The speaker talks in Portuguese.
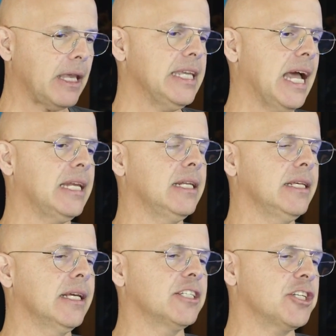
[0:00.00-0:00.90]
E
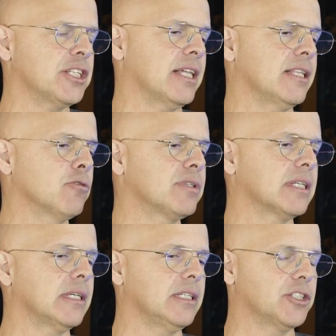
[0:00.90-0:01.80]
ali a gente entendeu o
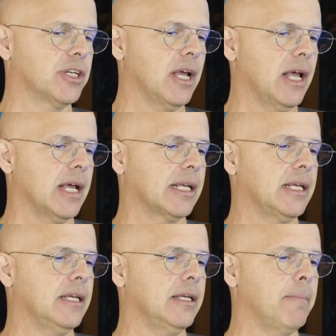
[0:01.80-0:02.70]
seguinte,
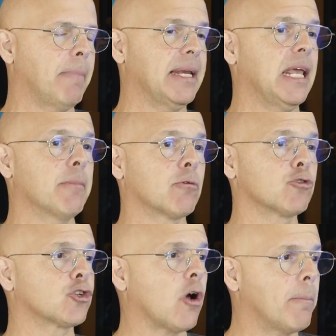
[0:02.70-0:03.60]
que Ipanema era um
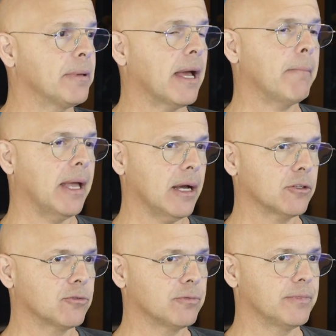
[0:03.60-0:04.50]
shopping
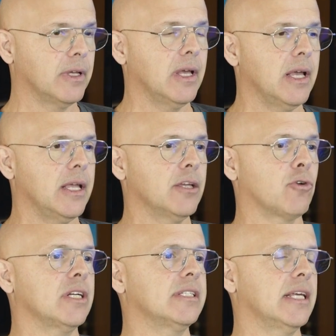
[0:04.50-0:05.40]
aberto e
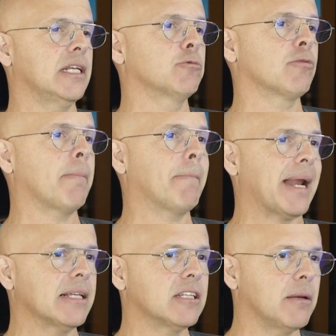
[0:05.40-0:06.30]
nós seríamos uma
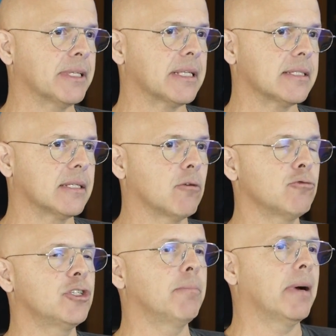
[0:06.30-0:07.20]
praça de alimentação
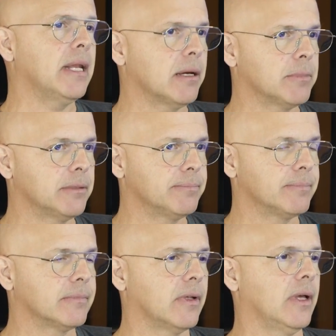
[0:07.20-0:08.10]
de Ipanema.
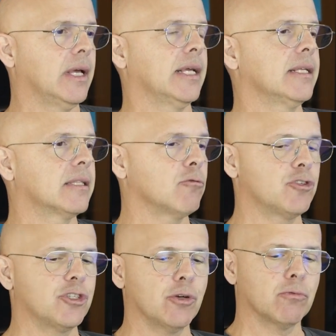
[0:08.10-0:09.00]
Então
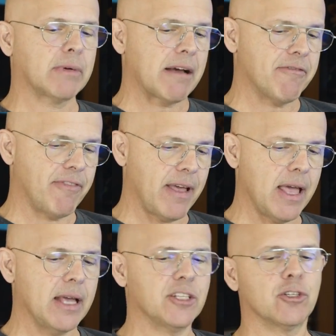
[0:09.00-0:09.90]
tinha um
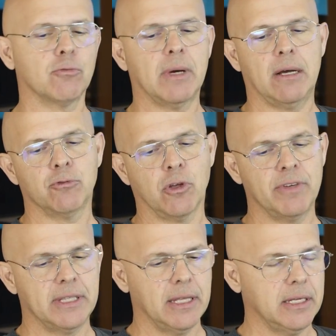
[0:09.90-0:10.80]
café, tinha uma, uma
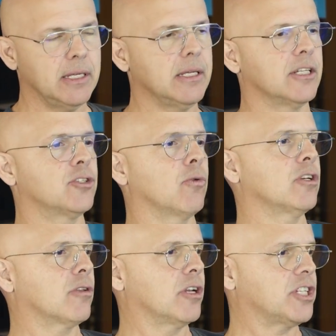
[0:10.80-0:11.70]
sorveteria, tinha um
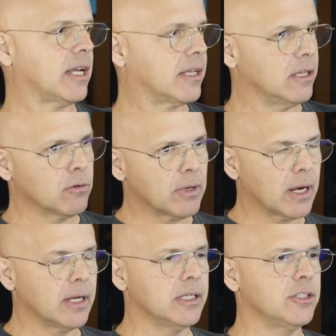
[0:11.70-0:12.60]
restaurante aquilo
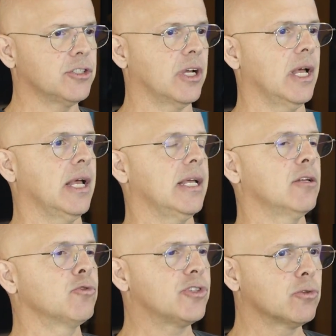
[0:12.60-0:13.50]
grande e
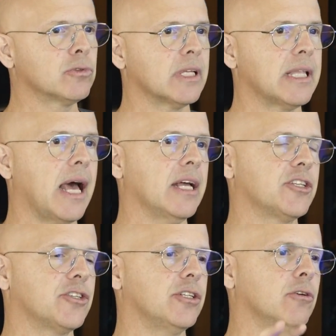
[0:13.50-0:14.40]
no segundo andar
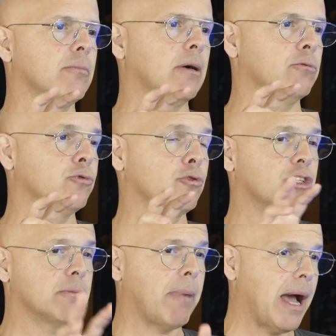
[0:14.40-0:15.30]
tinha uma, um
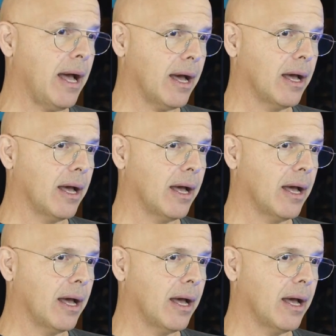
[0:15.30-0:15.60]
sushi bar